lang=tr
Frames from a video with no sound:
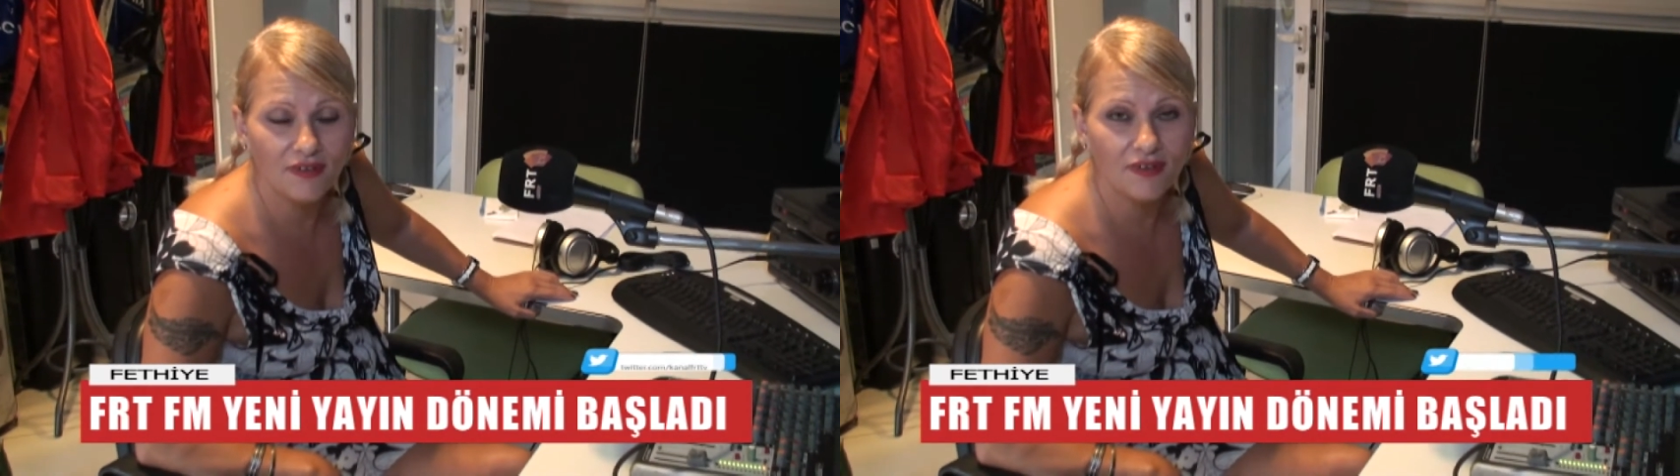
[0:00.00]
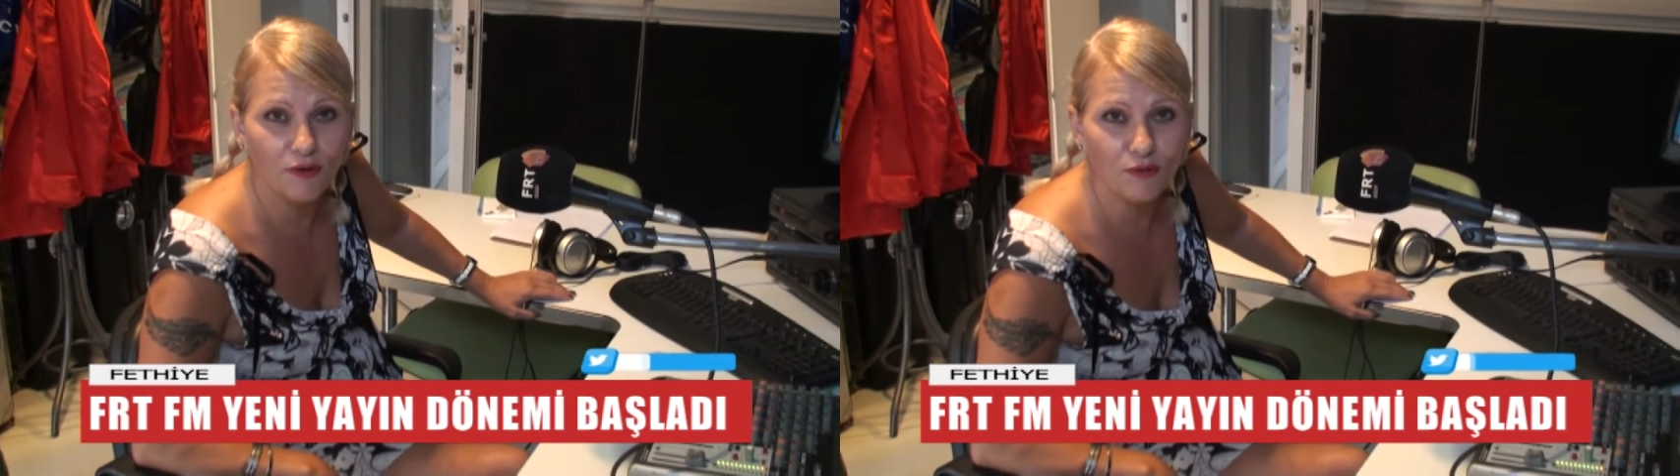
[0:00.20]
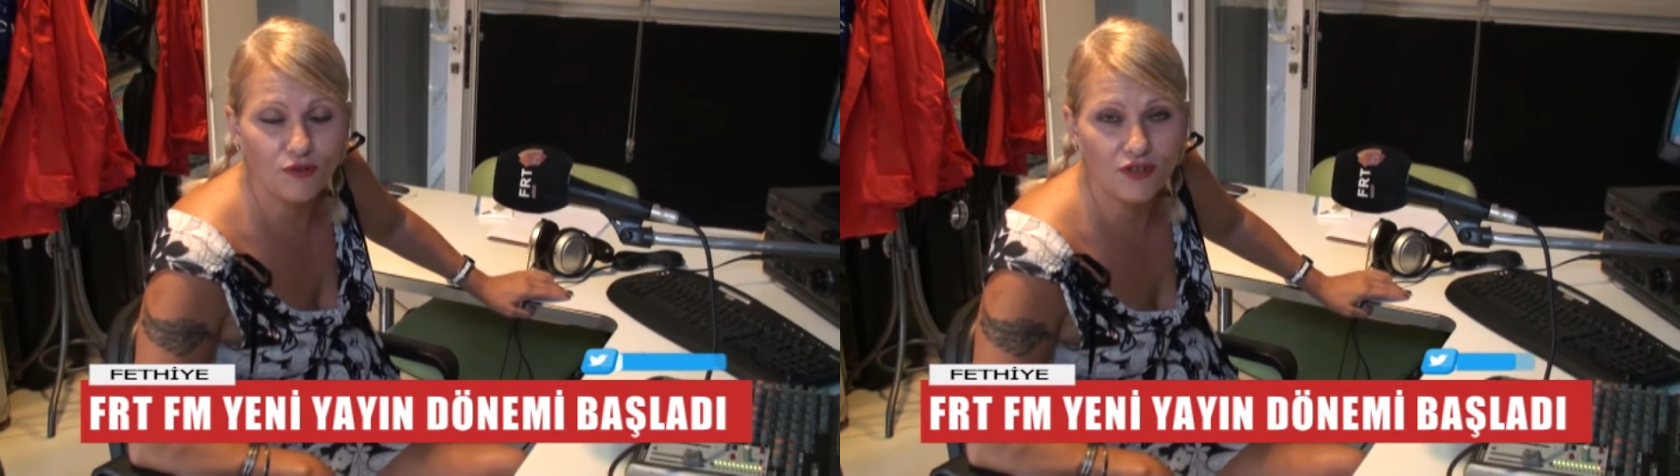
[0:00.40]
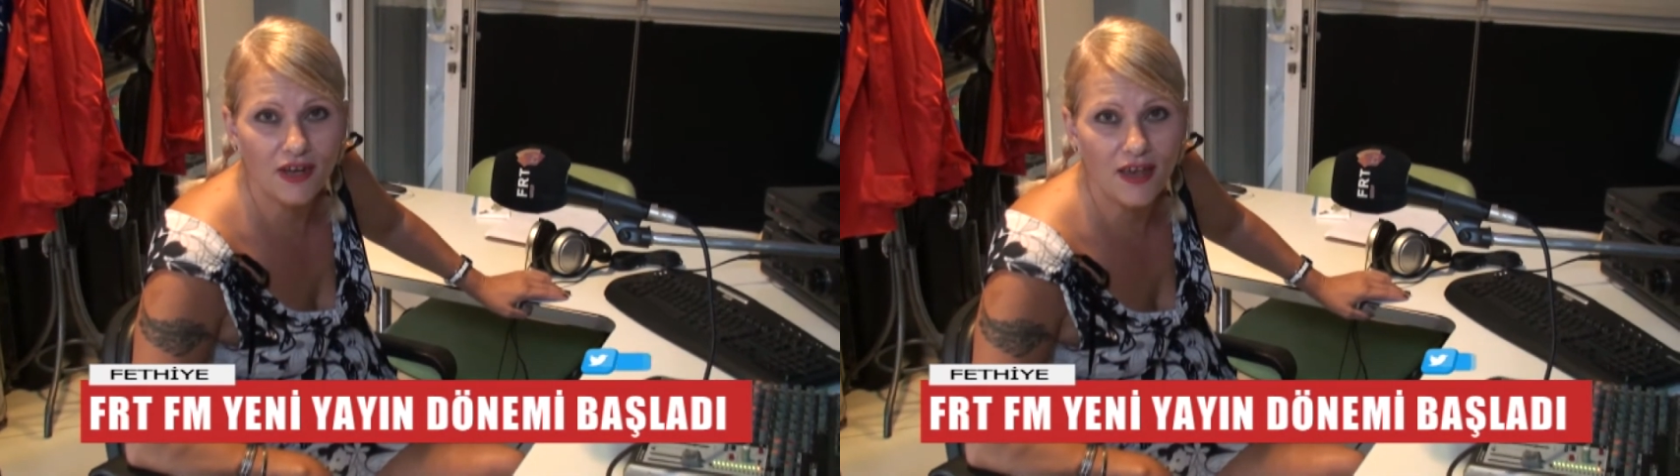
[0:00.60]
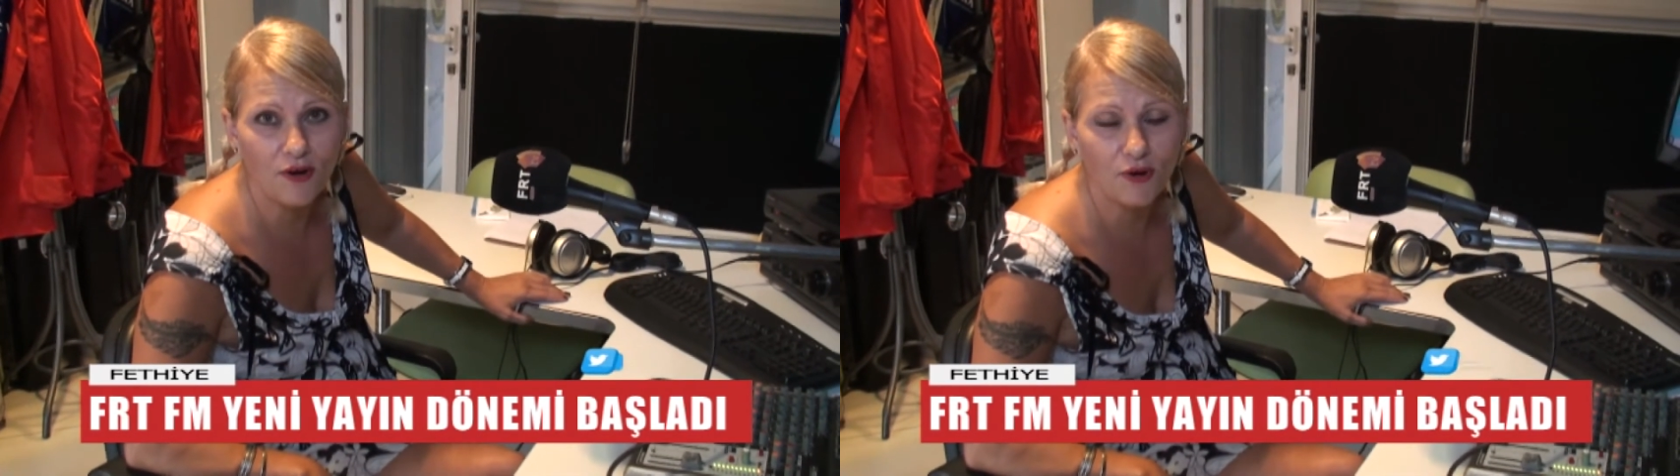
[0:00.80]
Gündüz
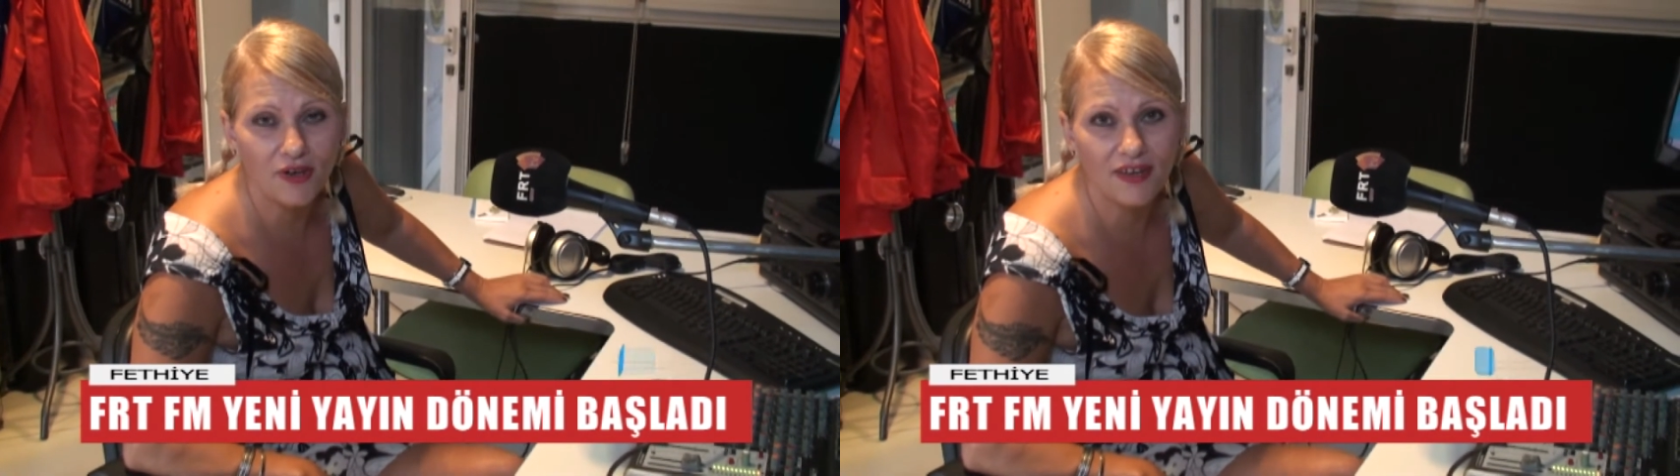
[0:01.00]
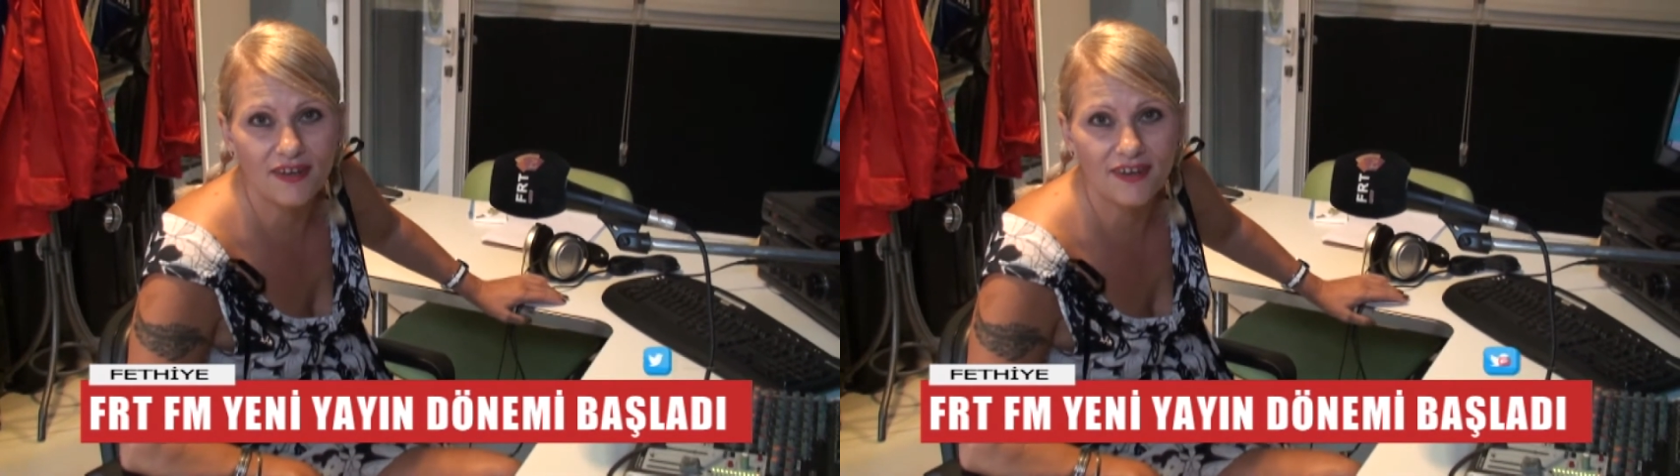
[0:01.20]
programlarının